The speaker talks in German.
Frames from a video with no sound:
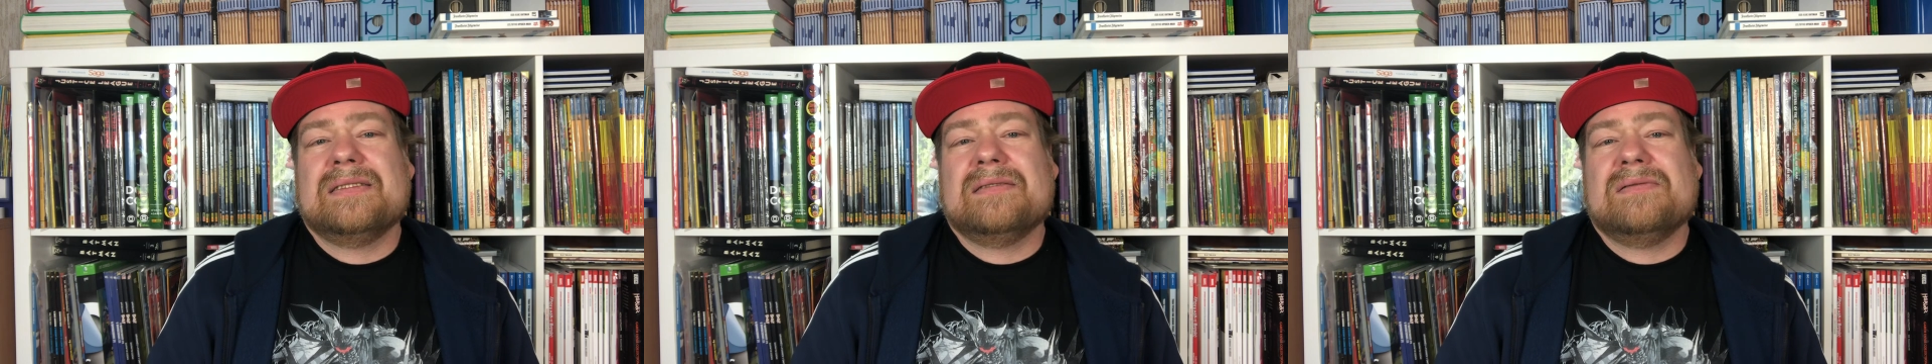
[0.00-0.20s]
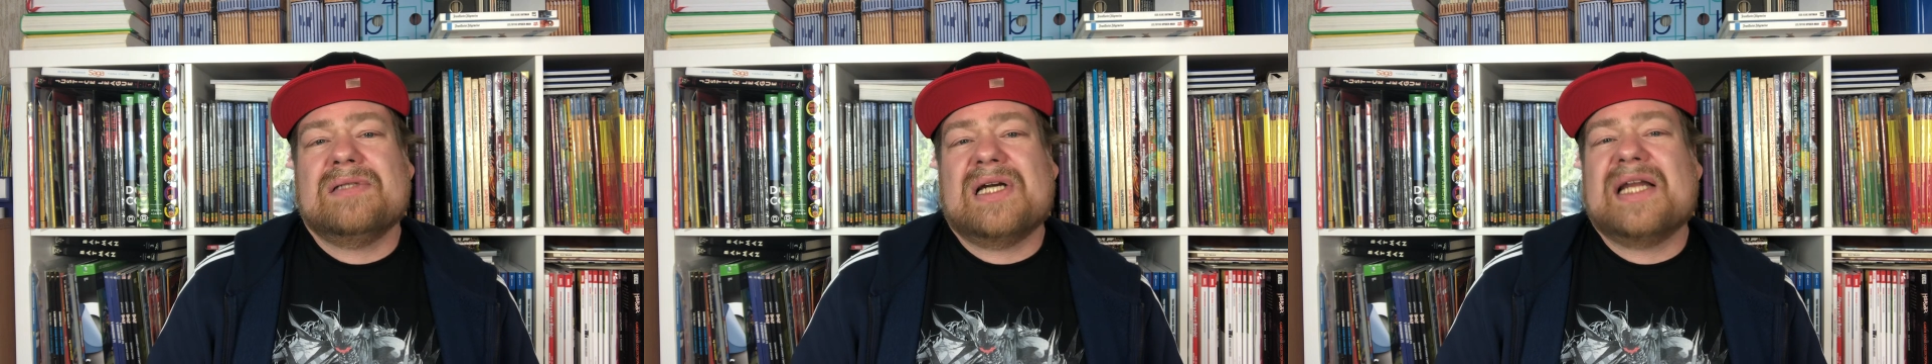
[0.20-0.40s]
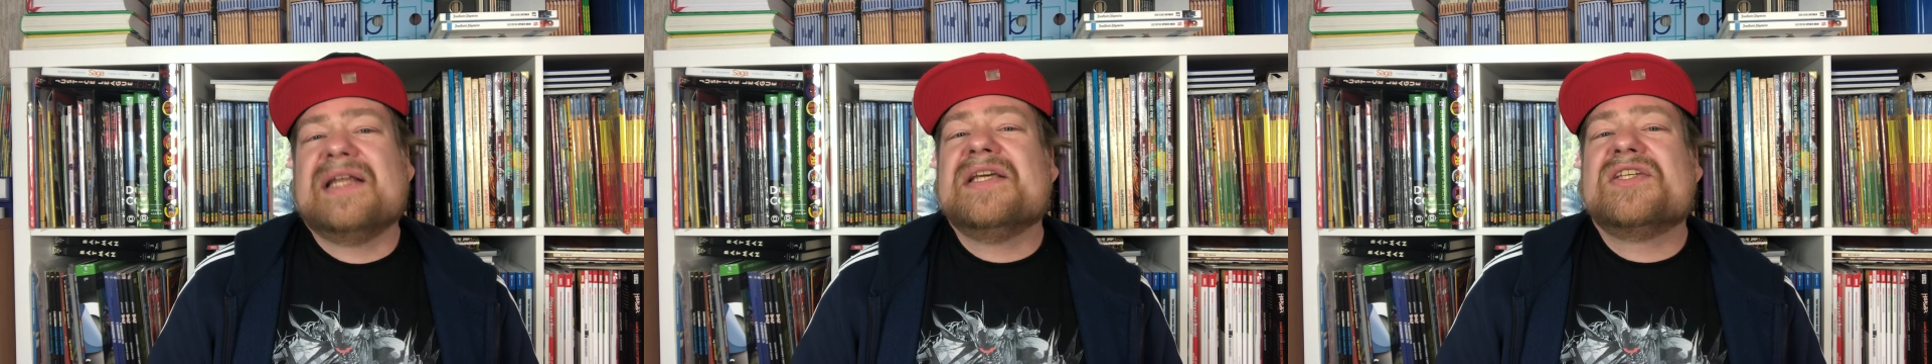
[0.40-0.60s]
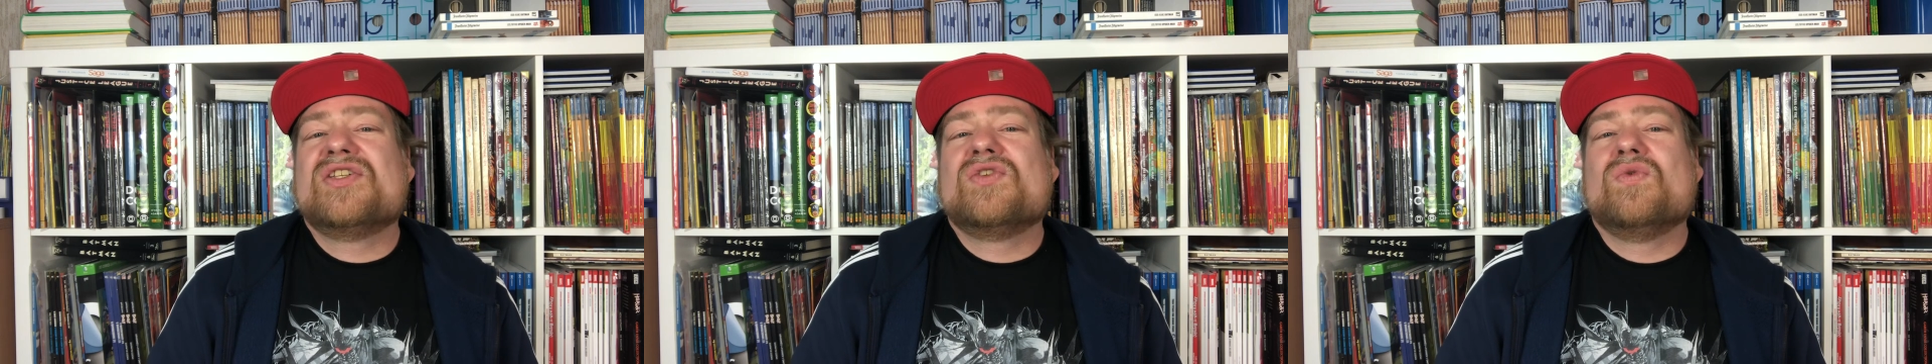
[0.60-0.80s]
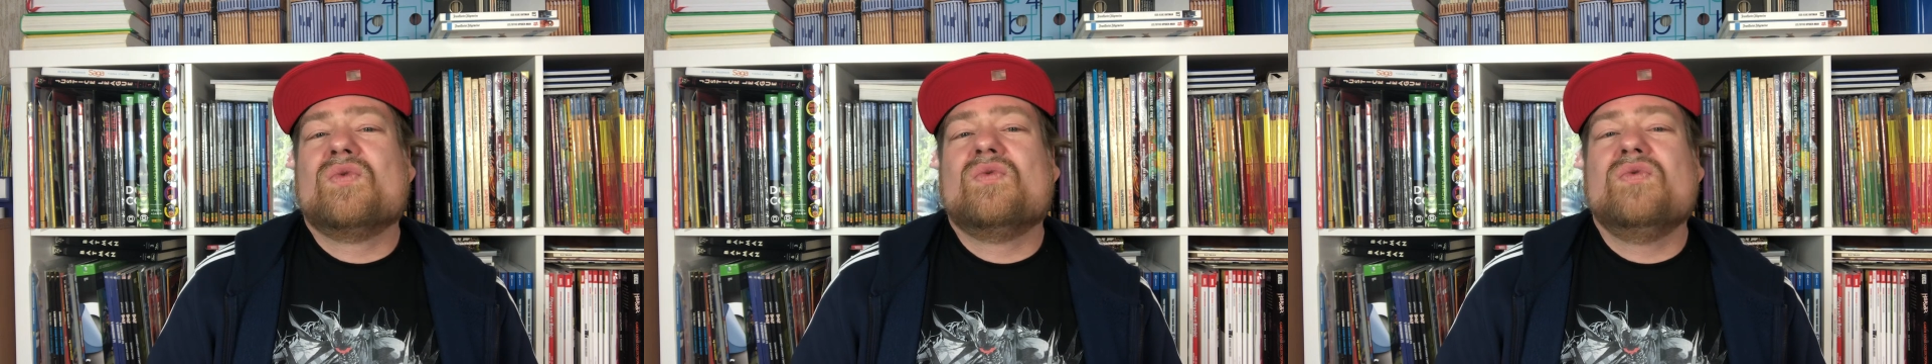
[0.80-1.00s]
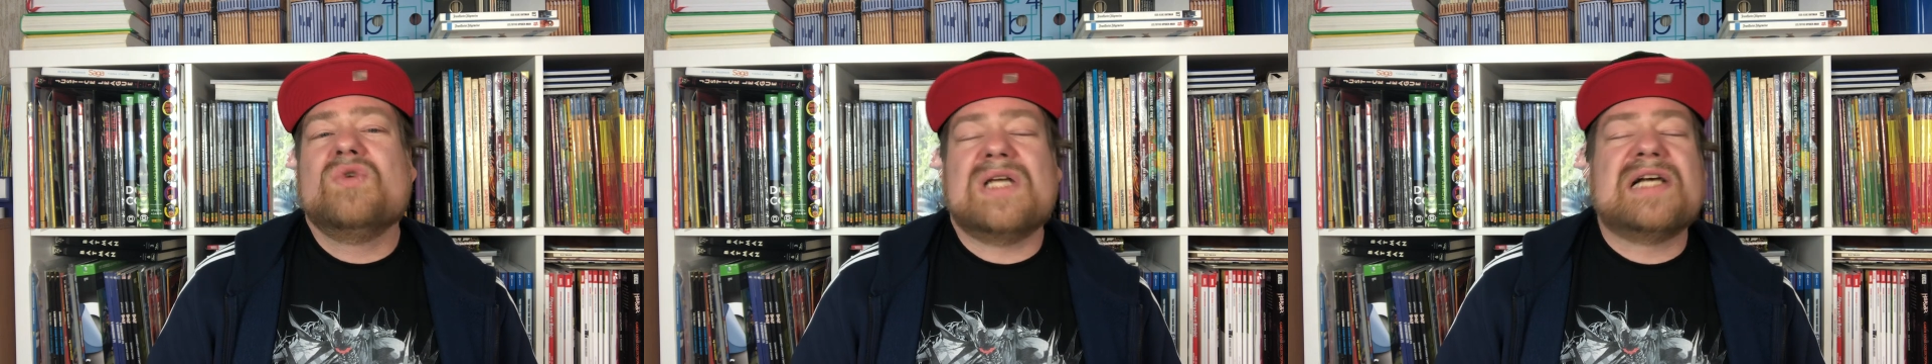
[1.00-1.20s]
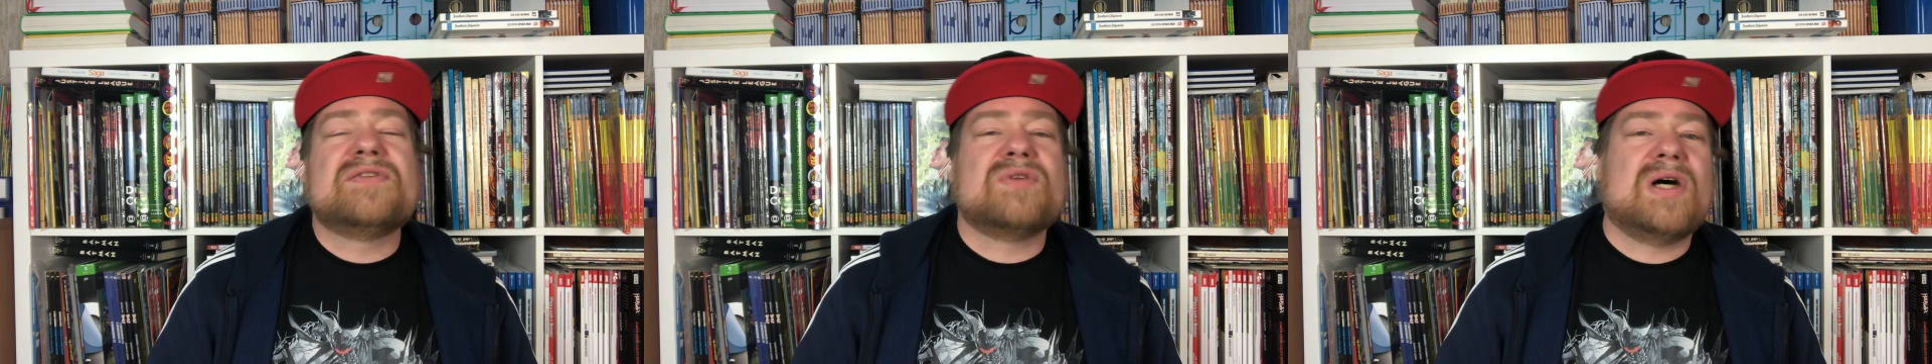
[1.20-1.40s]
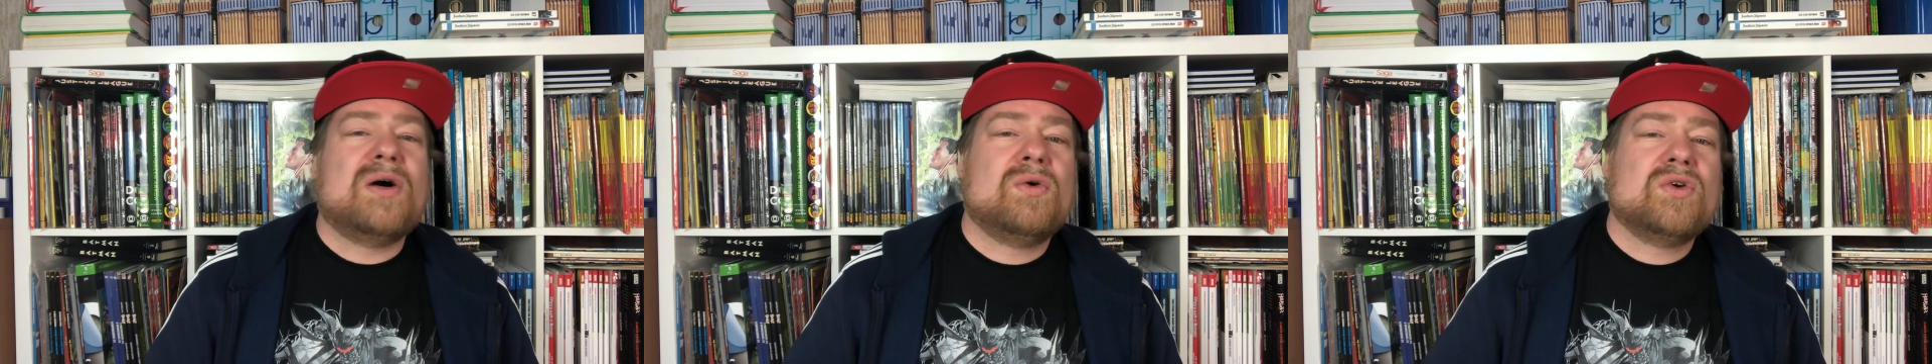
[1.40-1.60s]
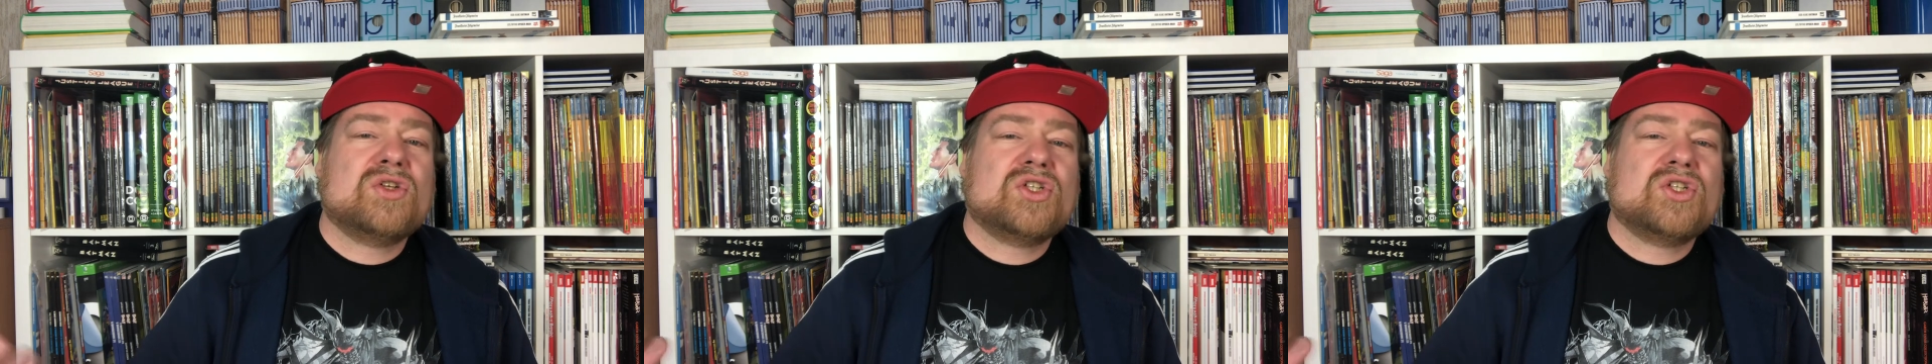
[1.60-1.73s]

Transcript: ja nicht so gut, also auch